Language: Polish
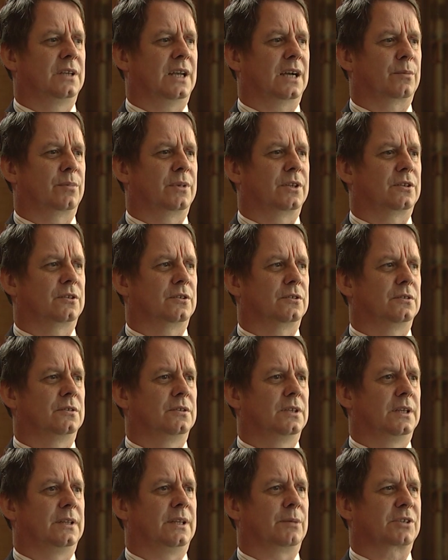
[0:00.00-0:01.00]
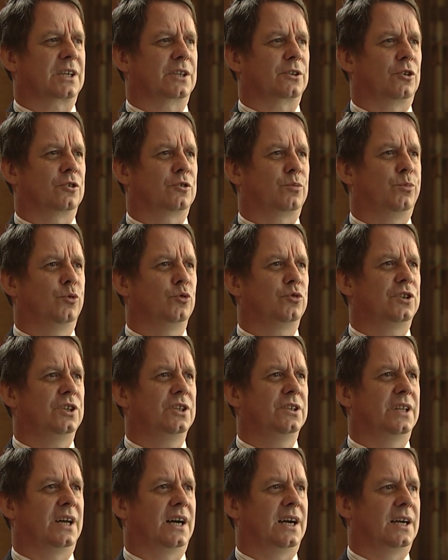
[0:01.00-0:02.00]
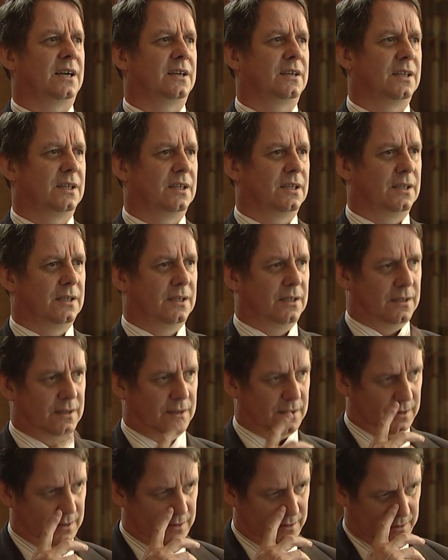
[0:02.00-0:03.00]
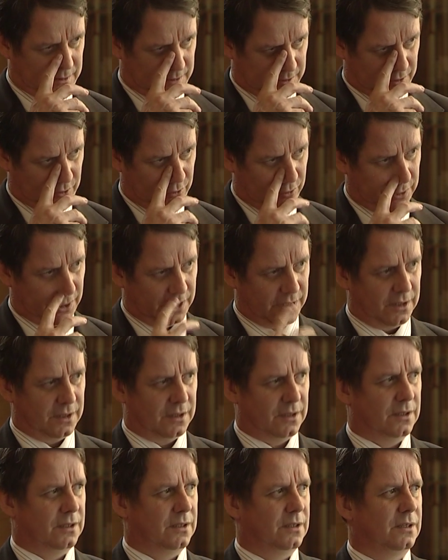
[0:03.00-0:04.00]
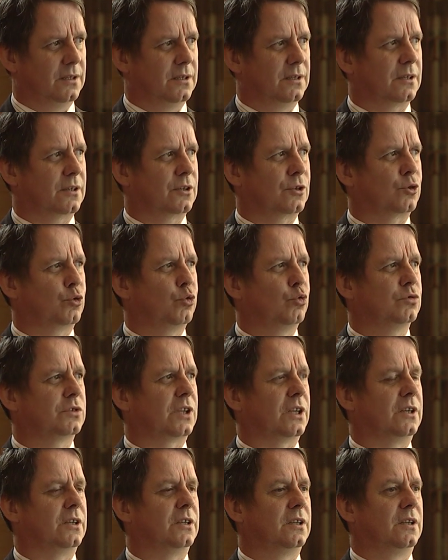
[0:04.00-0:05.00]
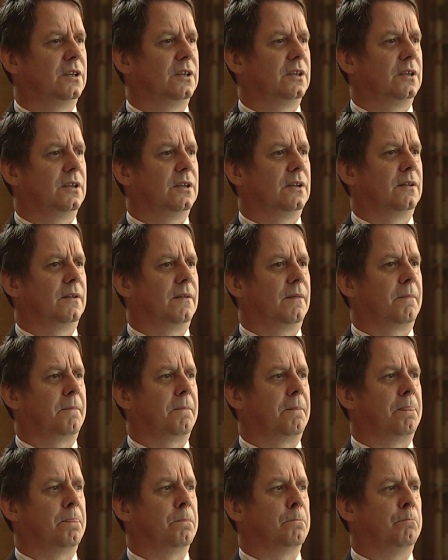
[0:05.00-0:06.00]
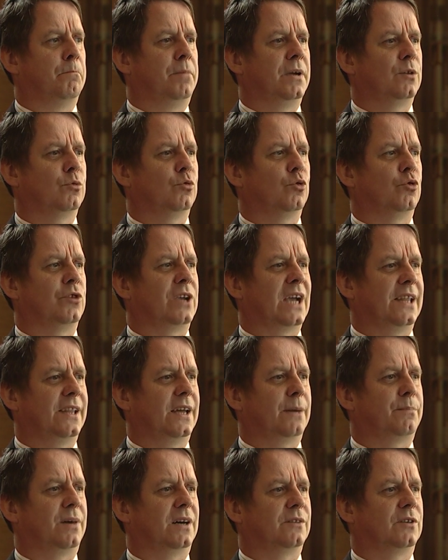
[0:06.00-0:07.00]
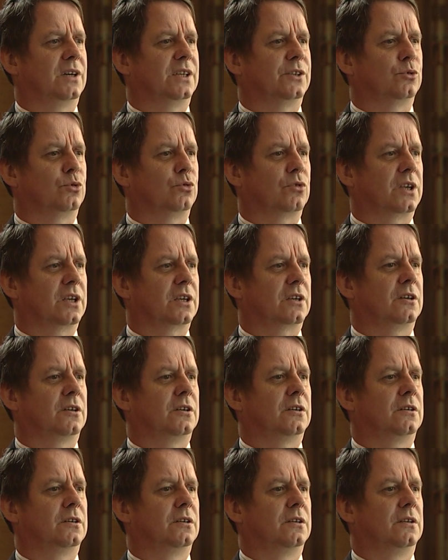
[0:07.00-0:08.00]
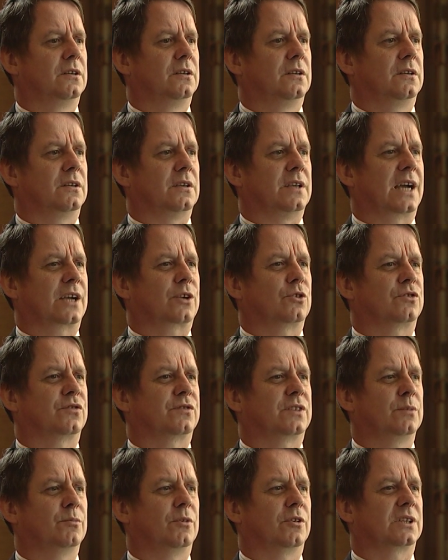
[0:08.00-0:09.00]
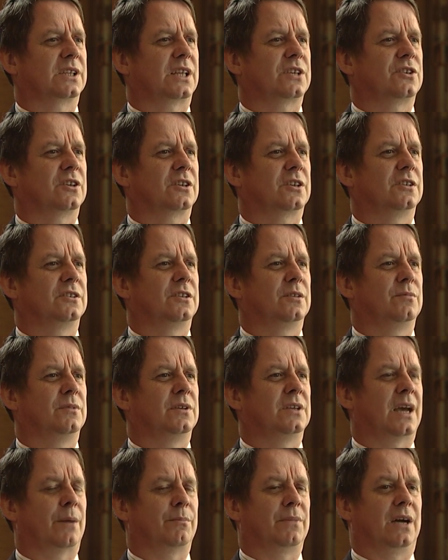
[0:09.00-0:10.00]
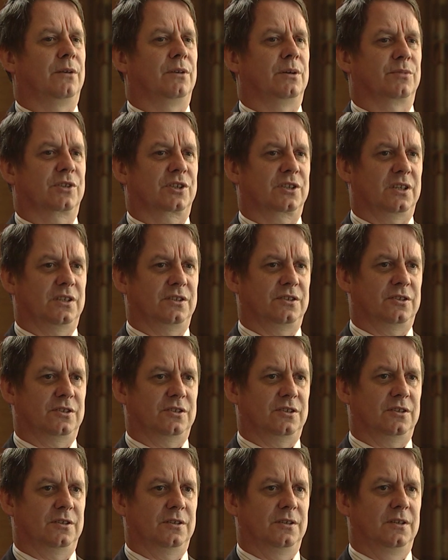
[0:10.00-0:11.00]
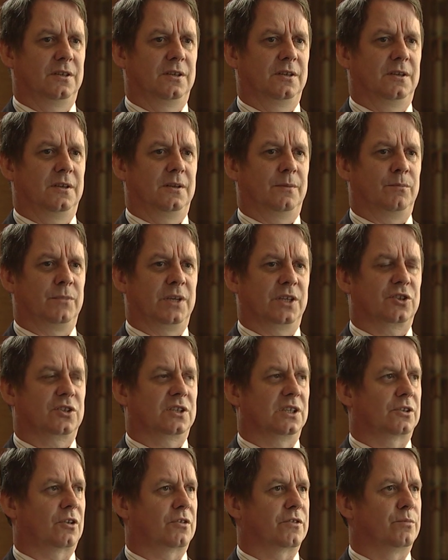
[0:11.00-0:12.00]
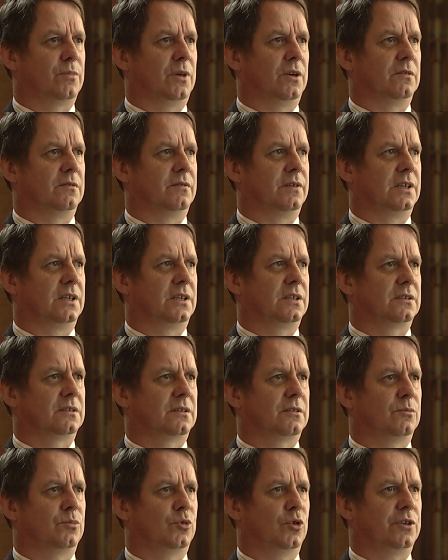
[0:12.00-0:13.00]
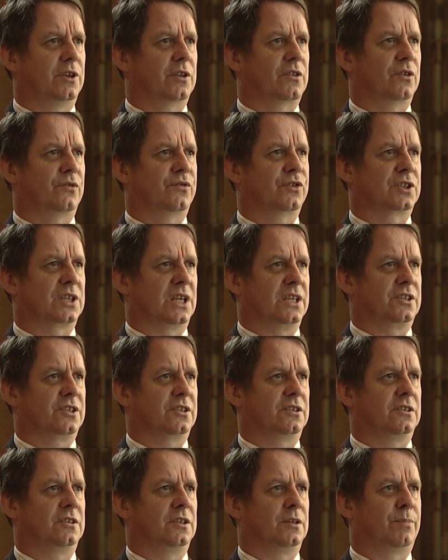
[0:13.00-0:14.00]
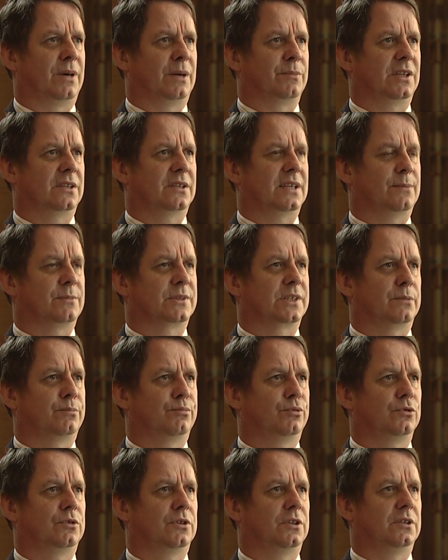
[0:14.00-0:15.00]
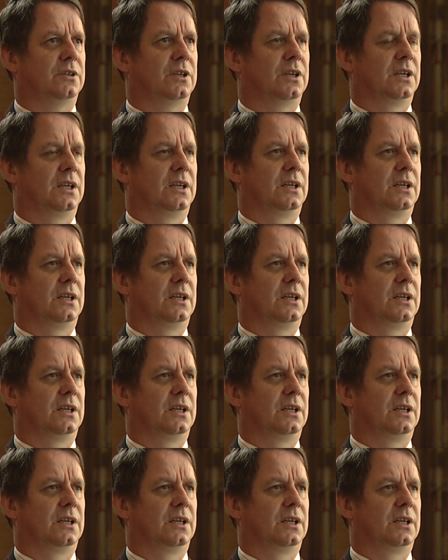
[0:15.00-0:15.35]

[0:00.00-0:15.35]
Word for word: jakby to, y, na przykład od Putina, który, który był u Jana Pawła II jakoś w tym okresie, kiedy ja miałem szczęście mieć tę rozmowę, to było nieco wcześniej. I pamiętam, że Putin